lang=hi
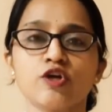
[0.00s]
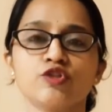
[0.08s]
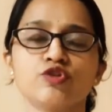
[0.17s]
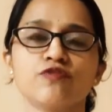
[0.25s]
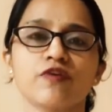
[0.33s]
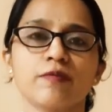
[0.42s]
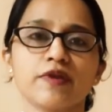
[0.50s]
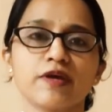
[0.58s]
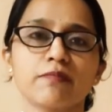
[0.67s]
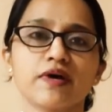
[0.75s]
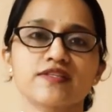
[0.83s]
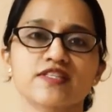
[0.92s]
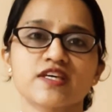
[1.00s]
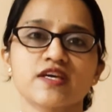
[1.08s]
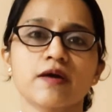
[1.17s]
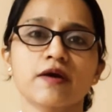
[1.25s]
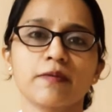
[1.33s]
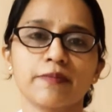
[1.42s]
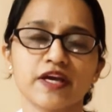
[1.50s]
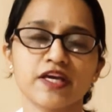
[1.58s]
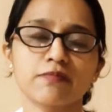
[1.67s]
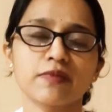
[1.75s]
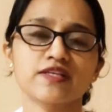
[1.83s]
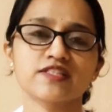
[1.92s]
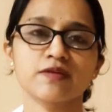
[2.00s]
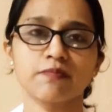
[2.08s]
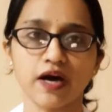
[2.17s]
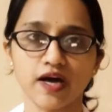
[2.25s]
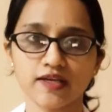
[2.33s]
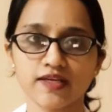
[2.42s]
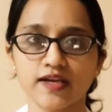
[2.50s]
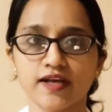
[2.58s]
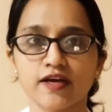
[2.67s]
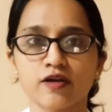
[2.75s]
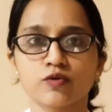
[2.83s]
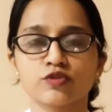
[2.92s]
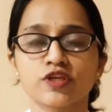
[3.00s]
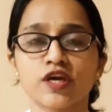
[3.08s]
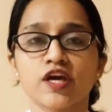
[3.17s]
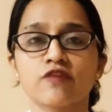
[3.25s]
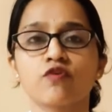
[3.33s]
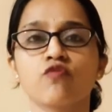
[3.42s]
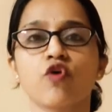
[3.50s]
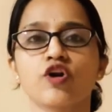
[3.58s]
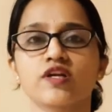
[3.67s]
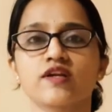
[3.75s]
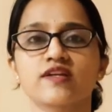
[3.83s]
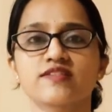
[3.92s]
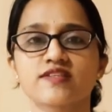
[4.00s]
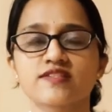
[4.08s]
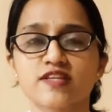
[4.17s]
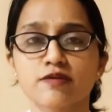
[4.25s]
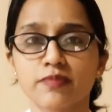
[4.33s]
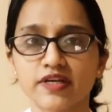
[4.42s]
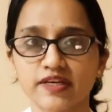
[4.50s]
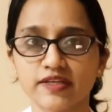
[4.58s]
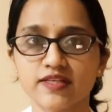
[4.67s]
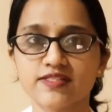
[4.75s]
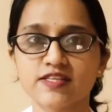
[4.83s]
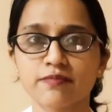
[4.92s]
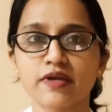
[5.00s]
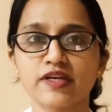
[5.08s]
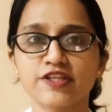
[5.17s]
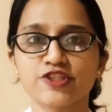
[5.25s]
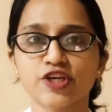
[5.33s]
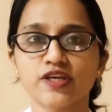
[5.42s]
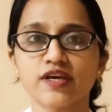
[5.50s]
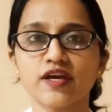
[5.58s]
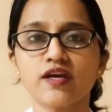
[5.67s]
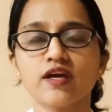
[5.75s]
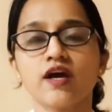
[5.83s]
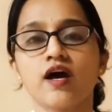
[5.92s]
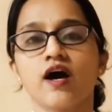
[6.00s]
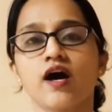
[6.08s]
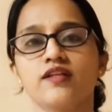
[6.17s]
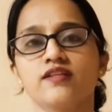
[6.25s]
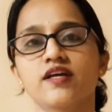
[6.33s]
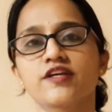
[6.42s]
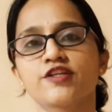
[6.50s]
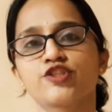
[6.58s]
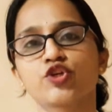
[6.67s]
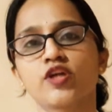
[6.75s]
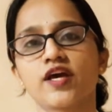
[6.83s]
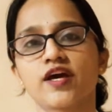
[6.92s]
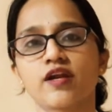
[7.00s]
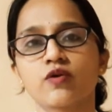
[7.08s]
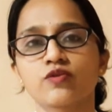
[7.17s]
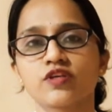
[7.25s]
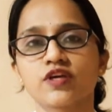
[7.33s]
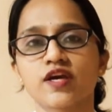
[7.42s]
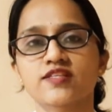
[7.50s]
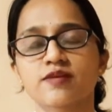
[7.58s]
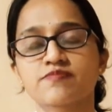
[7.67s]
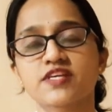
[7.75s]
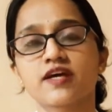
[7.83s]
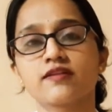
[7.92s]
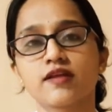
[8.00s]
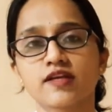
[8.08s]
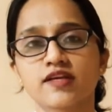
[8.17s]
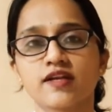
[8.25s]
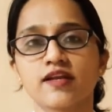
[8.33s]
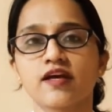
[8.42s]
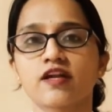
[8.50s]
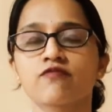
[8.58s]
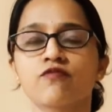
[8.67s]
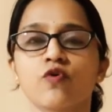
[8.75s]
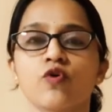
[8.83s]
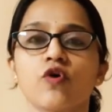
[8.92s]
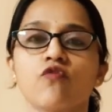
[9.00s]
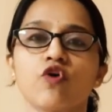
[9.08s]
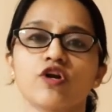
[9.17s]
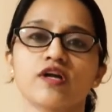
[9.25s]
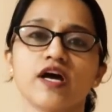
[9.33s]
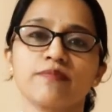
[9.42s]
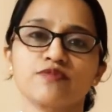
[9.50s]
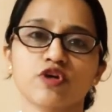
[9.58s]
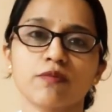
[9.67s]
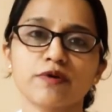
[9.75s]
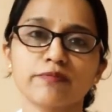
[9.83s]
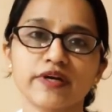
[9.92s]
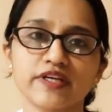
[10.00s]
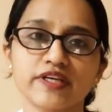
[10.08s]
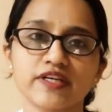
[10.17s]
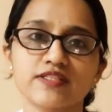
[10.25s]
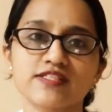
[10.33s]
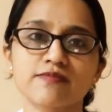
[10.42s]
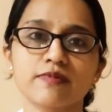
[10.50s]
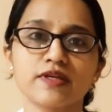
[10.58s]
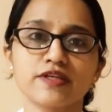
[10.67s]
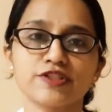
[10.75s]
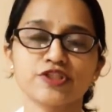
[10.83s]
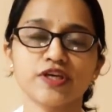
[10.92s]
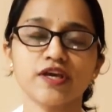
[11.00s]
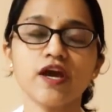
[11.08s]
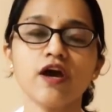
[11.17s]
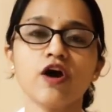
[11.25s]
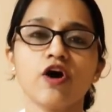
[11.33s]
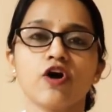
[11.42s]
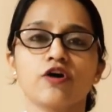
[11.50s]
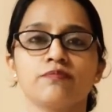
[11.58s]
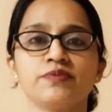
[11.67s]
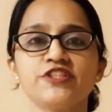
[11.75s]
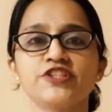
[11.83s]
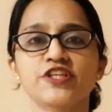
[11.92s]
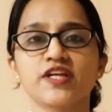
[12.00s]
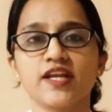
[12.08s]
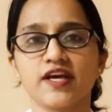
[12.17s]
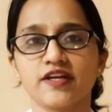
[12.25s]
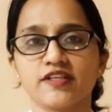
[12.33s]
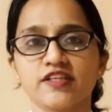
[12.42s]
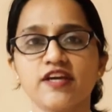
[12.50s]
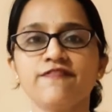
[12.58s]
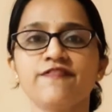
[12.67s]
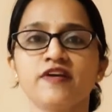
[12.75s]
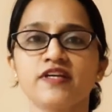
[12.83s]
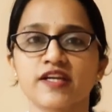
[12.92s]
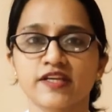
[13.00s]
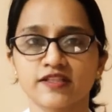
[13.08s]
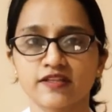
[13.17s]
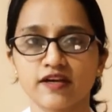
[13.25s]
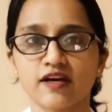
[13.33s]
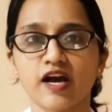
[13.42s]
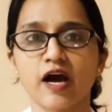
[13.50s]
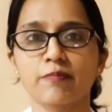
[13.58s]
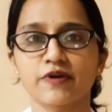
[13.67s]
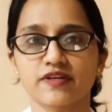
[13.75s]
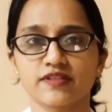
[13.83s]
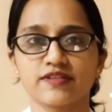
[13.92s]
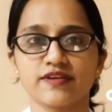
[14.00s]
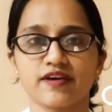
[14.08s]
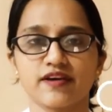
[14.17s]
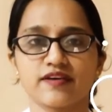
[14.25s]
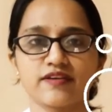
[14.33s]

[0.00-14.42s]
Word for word: जो फैब्रिक मास्क की या कपड़े की मास्क की बाहर की लेयर होती है वो वाटर रेजिस्टेंट मटेरियल से बननी चाहिए अंदर की जो लेयर होती है सबसे अंदर की लेयर वो वाटर एब्सॉर्बेंट मटेरियल से बननी चाहिए और बीच की लेयर ये फिल्टर की तरह काम करती है